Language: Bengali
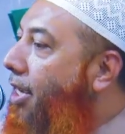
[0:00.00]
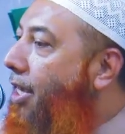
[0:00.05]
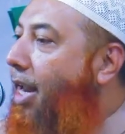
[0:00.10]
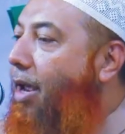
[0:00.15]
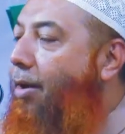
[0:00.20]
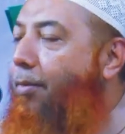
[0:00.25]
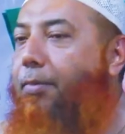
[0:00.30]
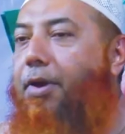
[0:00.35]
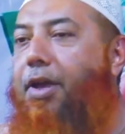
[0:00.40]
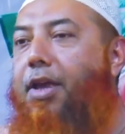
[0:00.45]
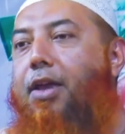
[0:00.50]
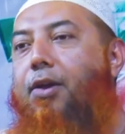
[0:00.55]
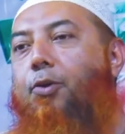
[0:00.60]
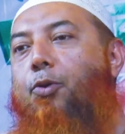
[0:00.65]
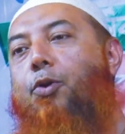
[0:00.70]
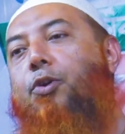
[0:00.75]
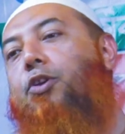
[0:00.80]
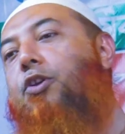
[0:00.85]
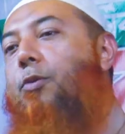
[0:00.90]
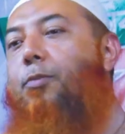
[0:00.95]
ইকরাম
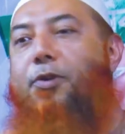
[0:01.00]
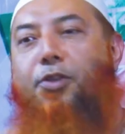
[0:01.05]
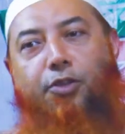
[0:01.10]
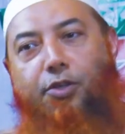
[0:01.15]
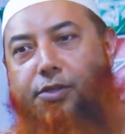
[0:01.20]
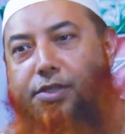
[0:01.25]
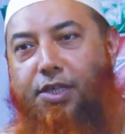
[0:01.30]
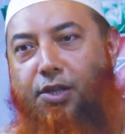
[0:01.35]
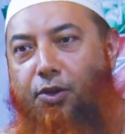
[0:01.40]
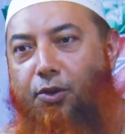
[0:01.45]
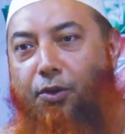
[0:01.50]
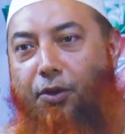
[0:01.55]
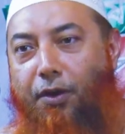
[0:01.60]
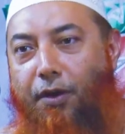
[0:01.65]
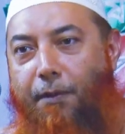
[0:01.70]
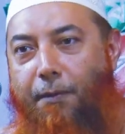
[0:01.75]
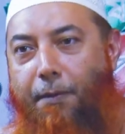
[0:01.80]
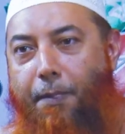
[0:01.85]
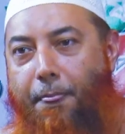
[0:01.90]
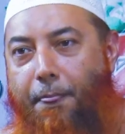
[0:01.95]
ঐক্যবদ্ধ ছিল
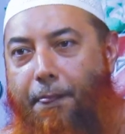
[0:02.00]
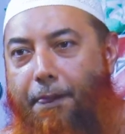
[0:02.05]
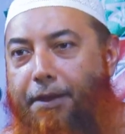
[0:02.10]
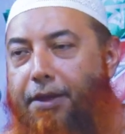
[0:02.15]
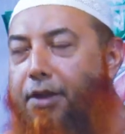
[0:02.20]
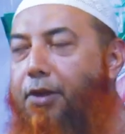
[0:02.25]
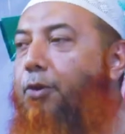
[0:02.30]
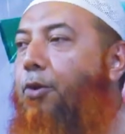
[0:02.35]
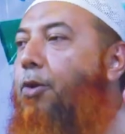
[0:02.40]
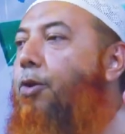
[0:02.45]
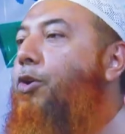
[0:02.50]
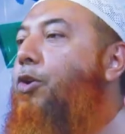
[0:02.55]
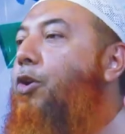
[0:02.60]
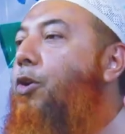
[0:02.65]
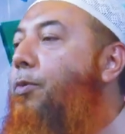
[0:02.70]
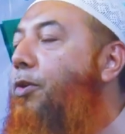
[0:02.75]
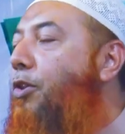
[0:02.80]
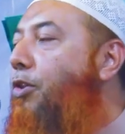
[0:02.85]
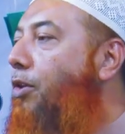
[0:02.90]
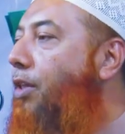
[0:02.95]

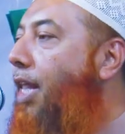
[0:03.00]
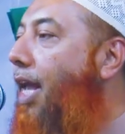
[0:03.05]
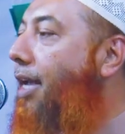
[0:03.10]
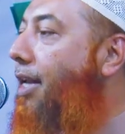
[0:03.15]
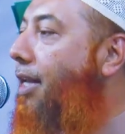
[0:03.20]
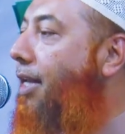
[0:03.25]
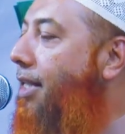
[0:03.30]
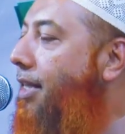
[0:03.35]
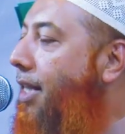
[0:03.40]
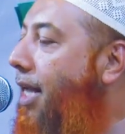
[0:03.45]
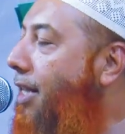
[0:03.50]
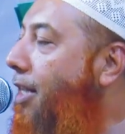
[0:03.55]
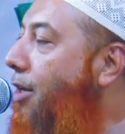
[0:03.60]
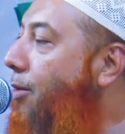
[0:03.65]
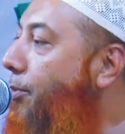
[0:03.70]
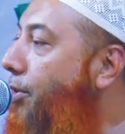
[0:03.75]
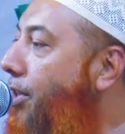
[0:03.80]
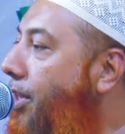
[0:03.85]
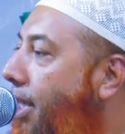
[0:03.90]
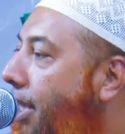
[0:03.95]
ঐক্যবদ্ধ থাকলে তাদের
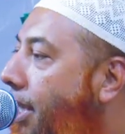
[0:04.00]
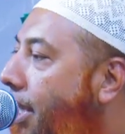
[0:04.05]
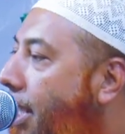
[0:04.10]
মধ্যে